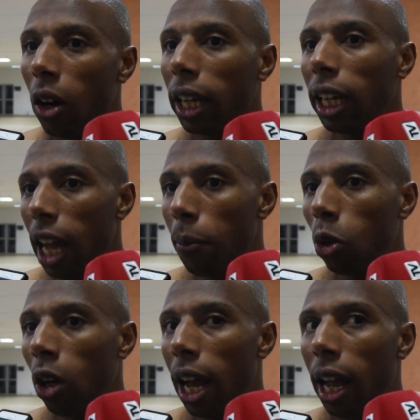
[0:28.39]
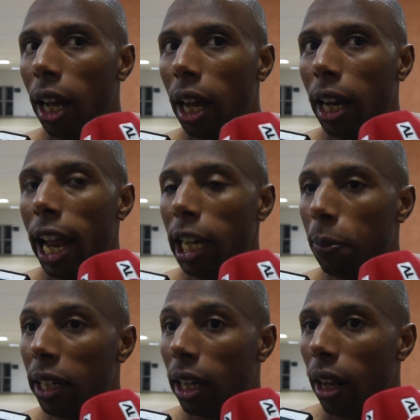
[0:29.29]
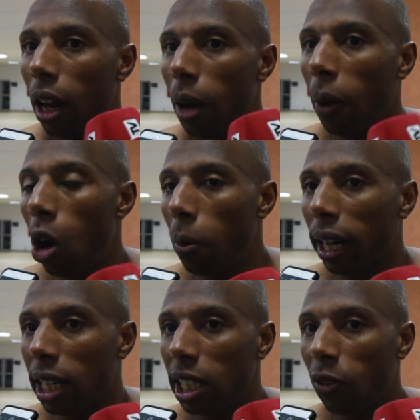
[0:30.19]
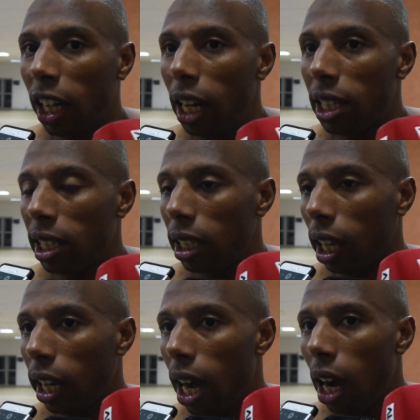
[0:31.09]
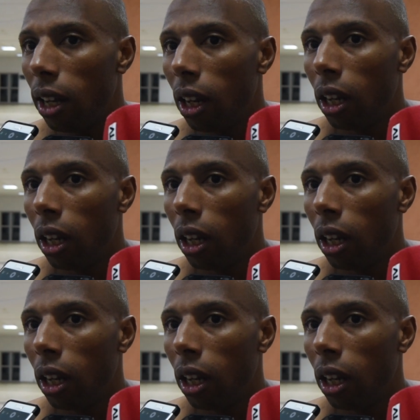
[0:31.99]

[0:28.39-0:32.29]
ولكن الحمد لله اللاعبين بقاو مركزين خلال 90 دقيقه